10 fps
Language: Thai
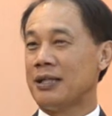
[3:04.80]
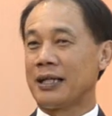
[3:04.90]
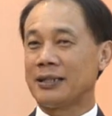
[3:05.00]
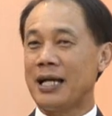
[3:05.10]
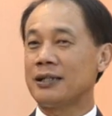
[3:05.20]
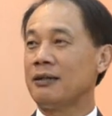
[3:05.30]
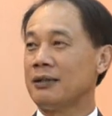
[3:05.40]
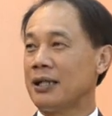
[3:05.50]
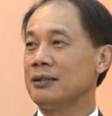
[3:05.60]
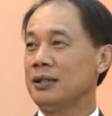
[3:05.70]
ต่างชาติเท่า
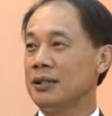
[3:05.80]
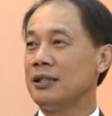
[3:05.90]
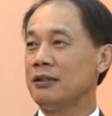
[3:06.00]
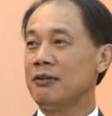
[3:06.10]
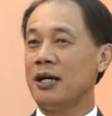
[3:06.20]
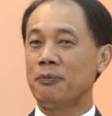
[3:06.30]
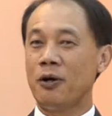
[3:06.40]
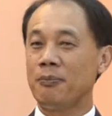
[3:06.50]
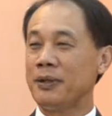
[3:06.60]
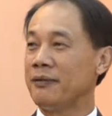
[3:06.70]
นั้นที่คิดว่าพ
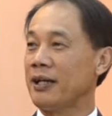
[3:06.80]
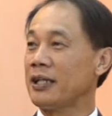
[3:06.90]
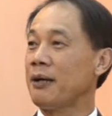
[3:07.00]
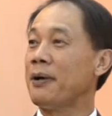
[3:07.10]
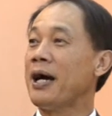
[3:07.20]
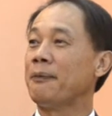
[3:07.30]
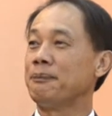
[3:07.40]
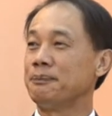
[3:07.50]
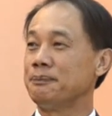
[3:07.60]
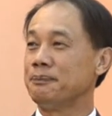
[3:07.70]
อมีศักยภาพ
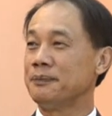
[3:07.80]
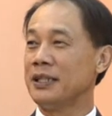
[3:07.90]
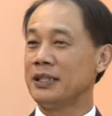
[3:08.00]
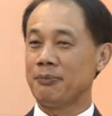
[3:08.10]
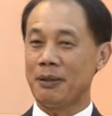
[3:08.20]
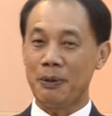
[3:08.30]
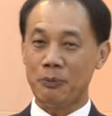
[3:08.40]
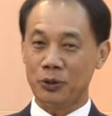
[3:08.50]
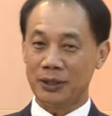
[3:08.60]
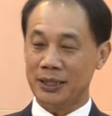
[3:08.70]
ที่จะมาประ
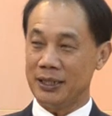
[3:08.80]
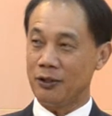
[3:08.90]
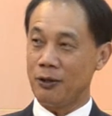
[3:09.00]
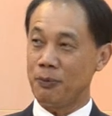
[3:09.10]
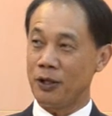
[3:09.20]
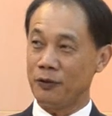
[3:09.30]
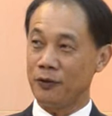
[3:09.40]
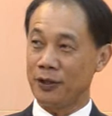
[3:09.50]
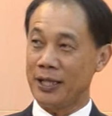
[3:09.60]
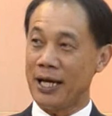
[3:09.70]
มูลหนี้ของปล
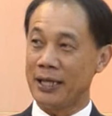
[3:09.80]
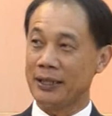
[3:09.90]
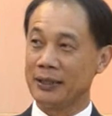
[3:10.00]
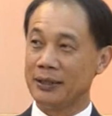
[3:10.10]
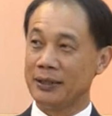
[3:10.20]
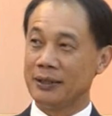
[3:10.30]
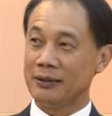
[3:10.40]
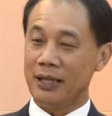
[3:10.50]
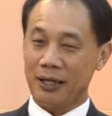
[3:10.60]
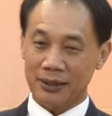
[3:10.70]
สได้
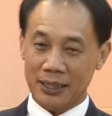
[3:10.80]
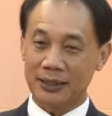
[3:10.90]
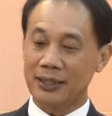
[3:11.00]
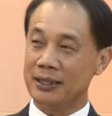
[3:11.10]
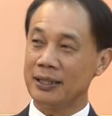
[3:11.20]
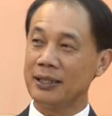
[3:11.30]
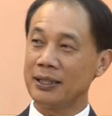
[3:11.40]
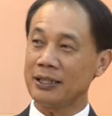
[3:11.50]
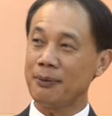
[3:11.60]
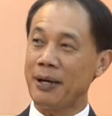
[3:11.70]
แต่ก็ยังดีที่
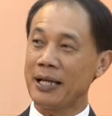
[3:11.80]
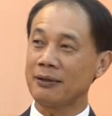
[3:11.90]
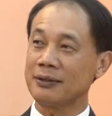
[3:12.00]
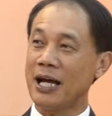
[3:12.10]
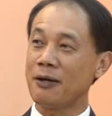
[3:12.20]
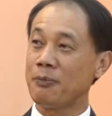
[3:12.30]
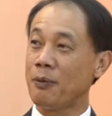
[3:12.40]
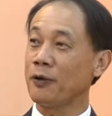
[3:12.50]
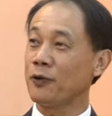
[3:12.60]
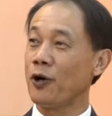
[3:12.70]
รัฐบาลเขาตั้งบ
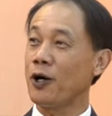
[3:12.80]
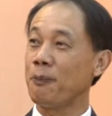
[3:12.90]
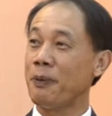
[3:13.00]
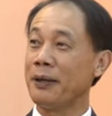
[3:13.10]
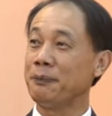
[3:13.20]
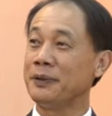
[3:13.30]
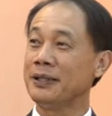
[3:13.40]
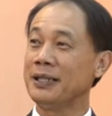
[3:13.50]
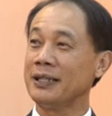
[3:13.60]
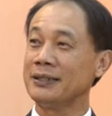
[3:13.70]
บสเข้าไป
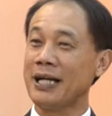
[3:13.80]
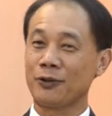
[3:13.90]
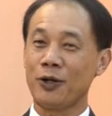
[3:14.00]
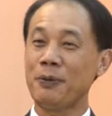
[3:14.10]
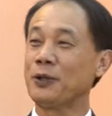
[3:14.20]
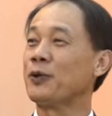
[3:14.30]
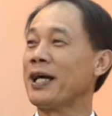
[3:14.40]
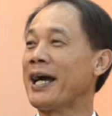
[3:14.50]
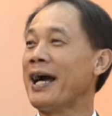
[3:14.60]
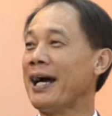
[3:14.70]
เพื่ออย่างน้อยพยุง
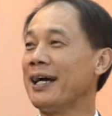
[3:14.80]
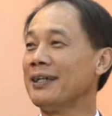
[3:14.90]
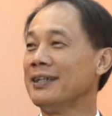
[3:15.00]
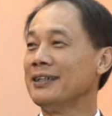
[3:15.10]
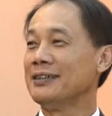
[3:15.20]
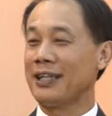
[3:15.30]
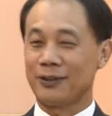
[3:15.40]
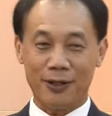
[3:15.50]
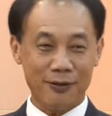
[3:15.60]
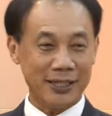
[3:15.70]
ราคา อย่า
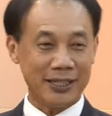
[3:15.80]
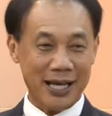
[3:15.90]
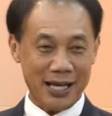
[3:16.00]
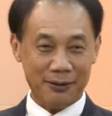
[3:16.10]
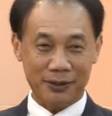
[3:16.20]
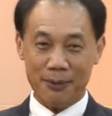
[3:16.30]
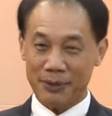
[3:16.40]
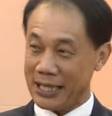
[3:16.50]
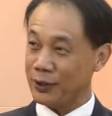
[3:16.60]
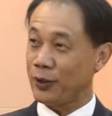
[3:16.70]
งน้อยว่าถ้าถ้า
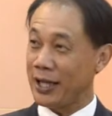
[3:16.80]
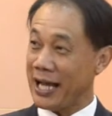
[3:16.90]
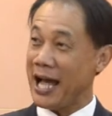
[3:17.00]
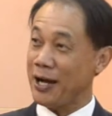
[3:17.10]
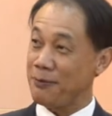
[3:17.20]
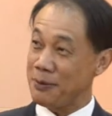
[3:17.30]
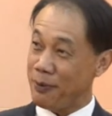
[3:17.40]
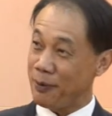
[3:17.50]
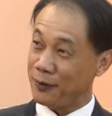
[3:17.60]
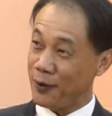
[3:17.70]
มีการกดราคาก็มี
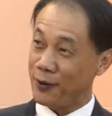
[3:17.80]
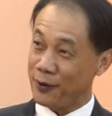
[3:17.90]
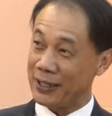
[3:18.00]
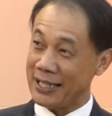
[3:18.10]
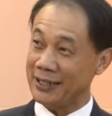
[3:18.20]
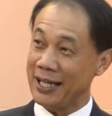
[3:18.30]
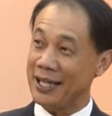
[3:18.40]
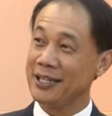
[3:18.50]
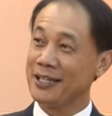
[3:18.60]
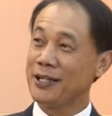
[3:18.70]
บบสของรัฐ
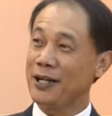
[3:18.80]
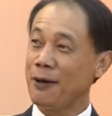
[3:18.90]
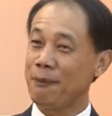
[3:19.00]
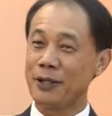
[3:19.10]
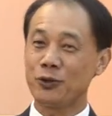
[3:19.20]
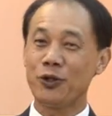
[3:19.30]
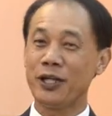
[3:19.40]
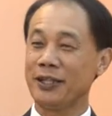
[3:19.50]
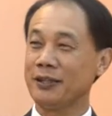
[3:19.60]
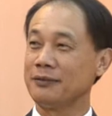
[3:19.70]
นะ เข้าไปช่วย